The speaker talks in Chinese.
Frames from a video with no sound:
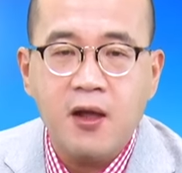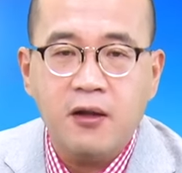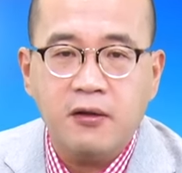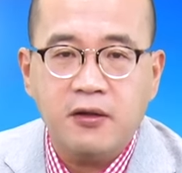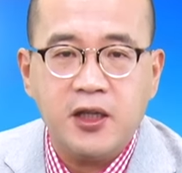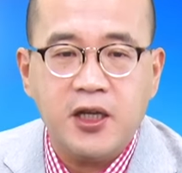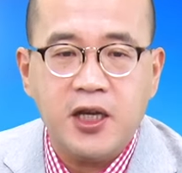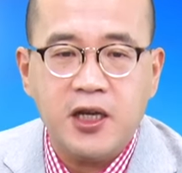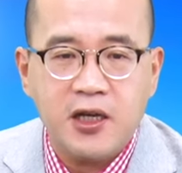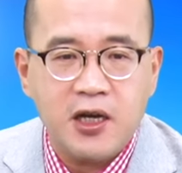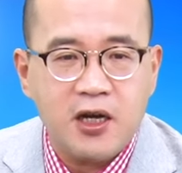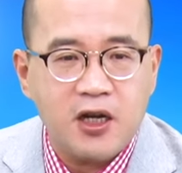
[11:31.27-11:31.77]

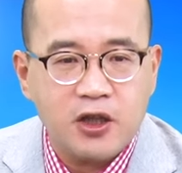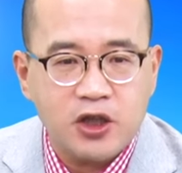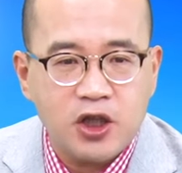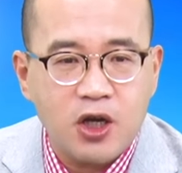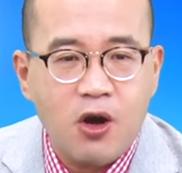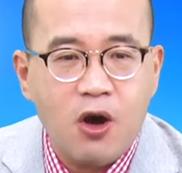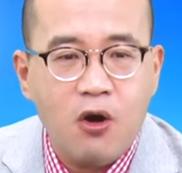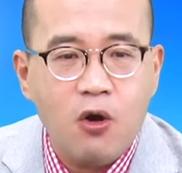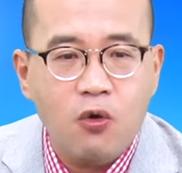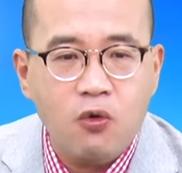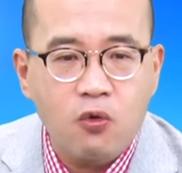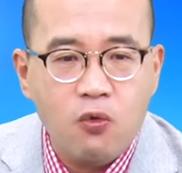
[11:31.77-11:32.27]
第一个，
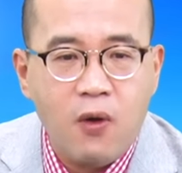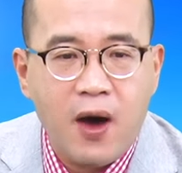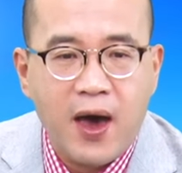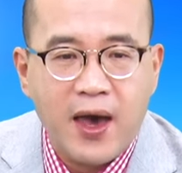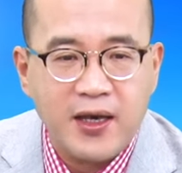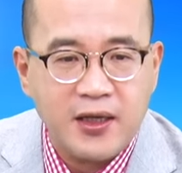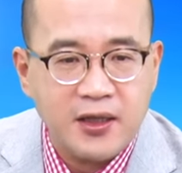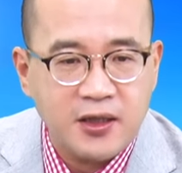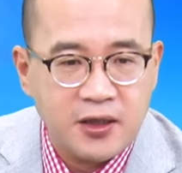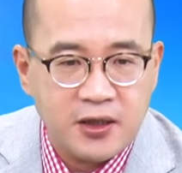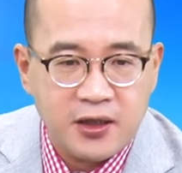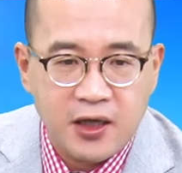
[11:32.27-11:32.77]
从
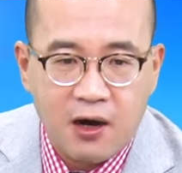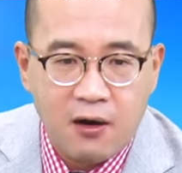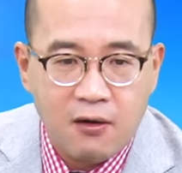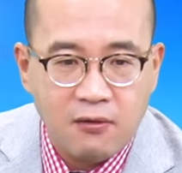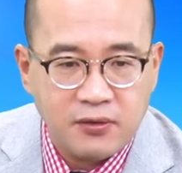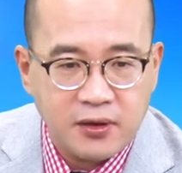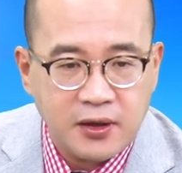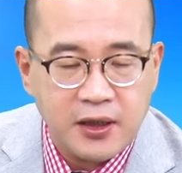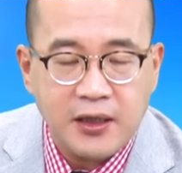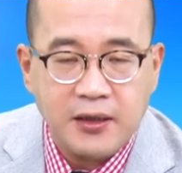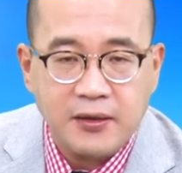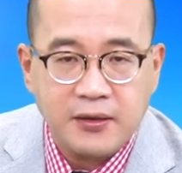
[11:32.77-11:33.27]
外销
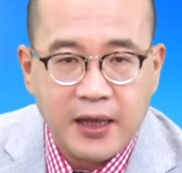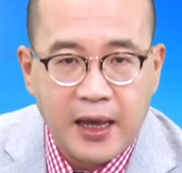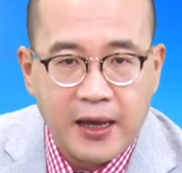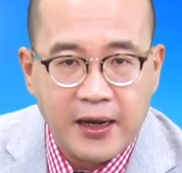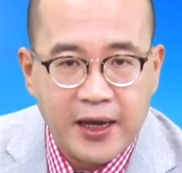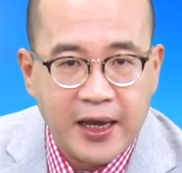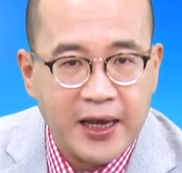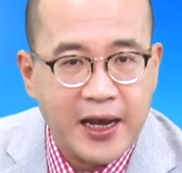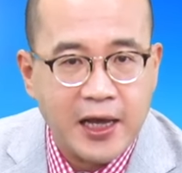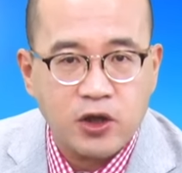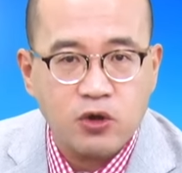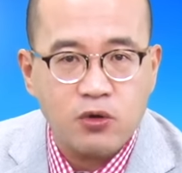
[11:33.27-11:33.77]
订单
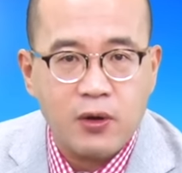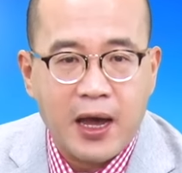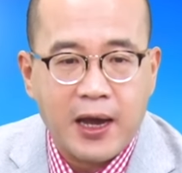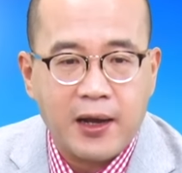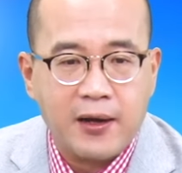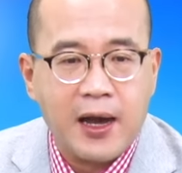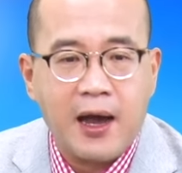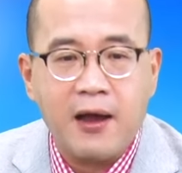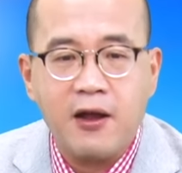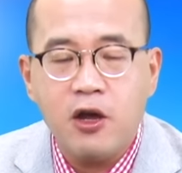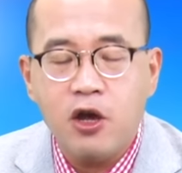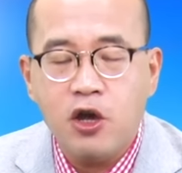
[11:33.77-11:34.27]
可以看出来，你
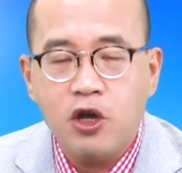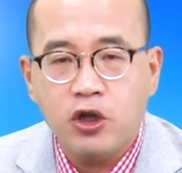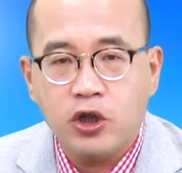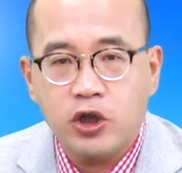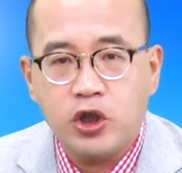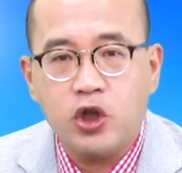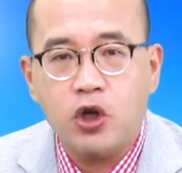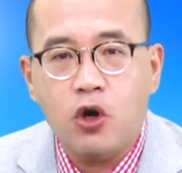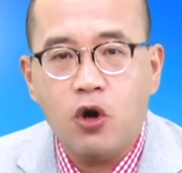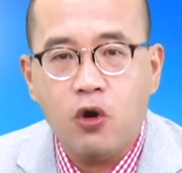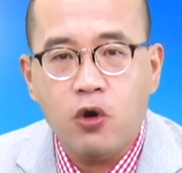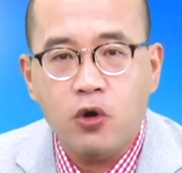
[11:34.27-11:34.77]
看
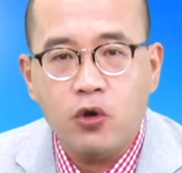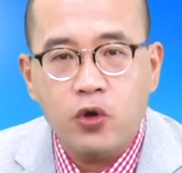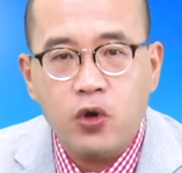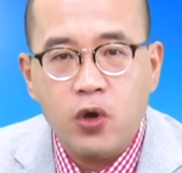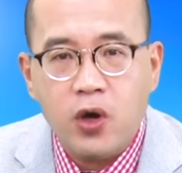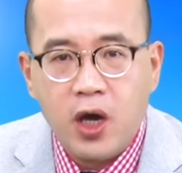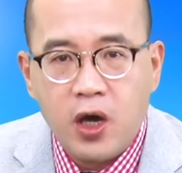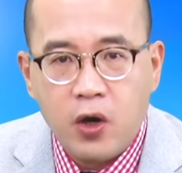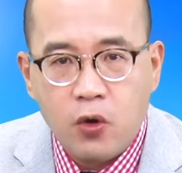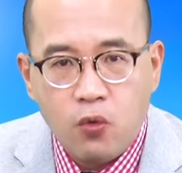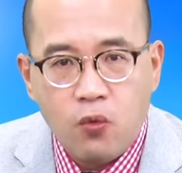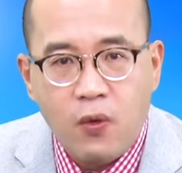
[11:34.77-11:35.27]
9
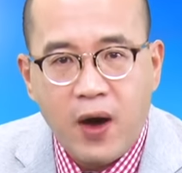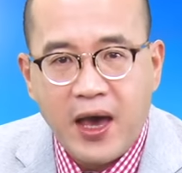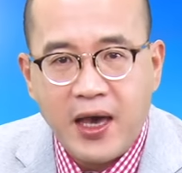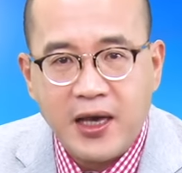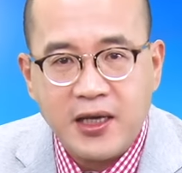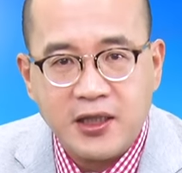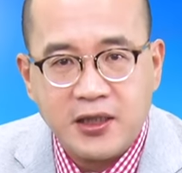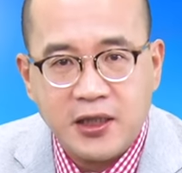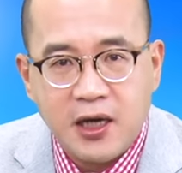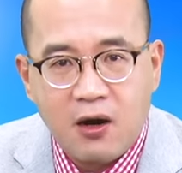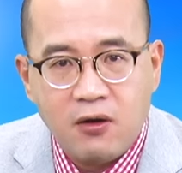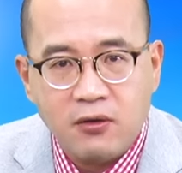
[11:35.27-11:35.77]
月外
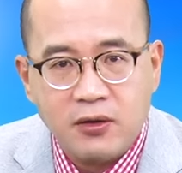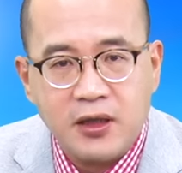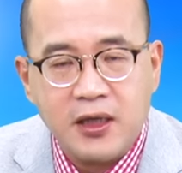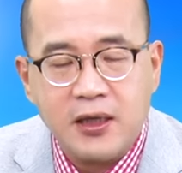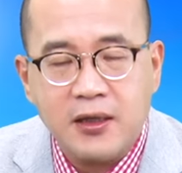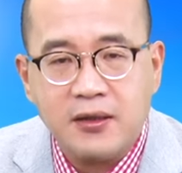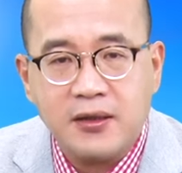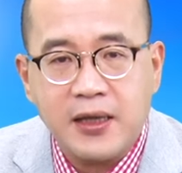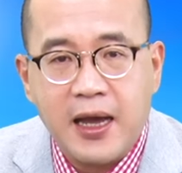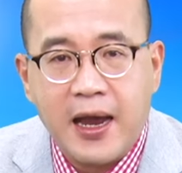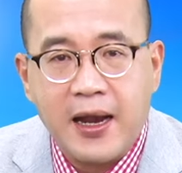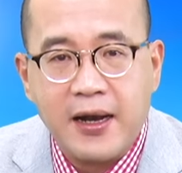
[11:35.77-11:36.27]
销
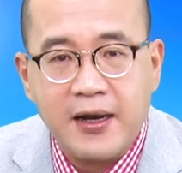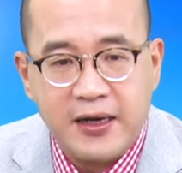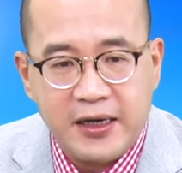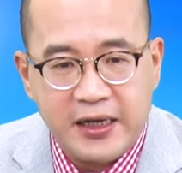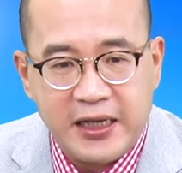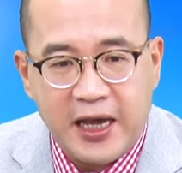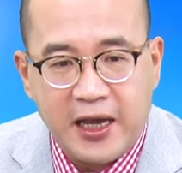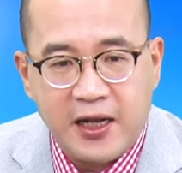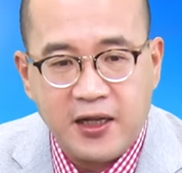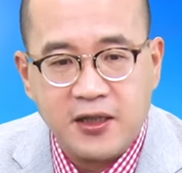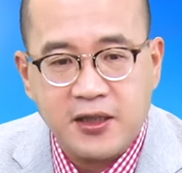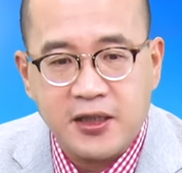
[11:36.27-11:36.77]
订单
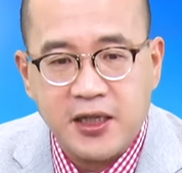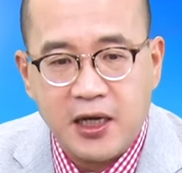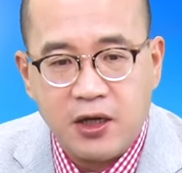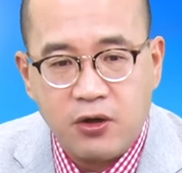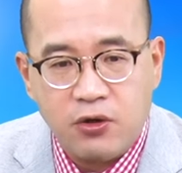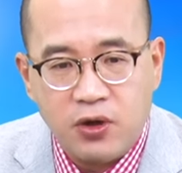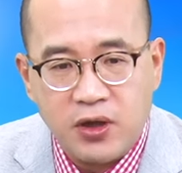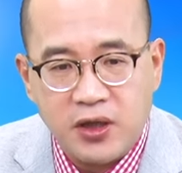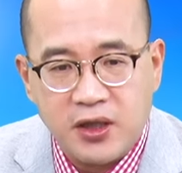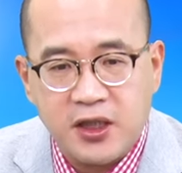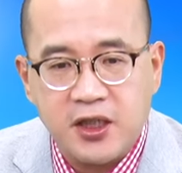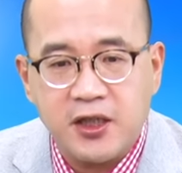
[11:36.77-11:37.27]
年增
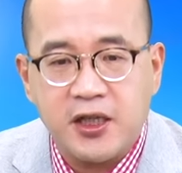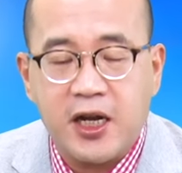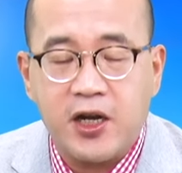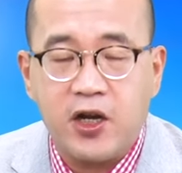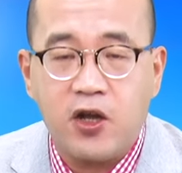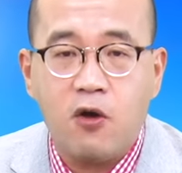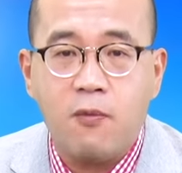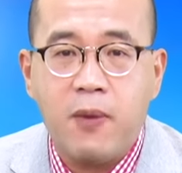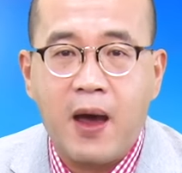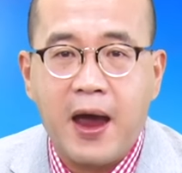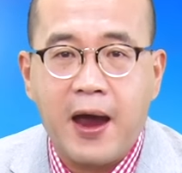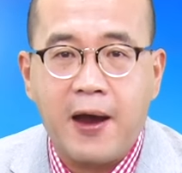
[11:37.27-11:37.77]
率
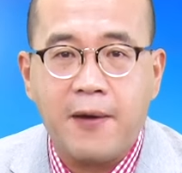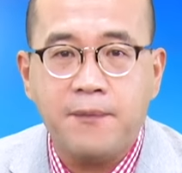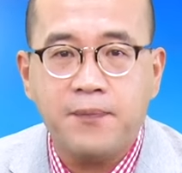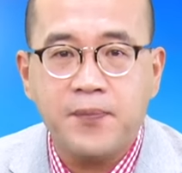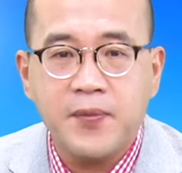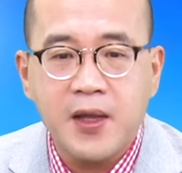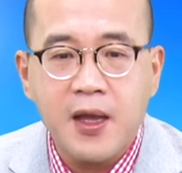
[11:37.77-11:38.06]
4.6%，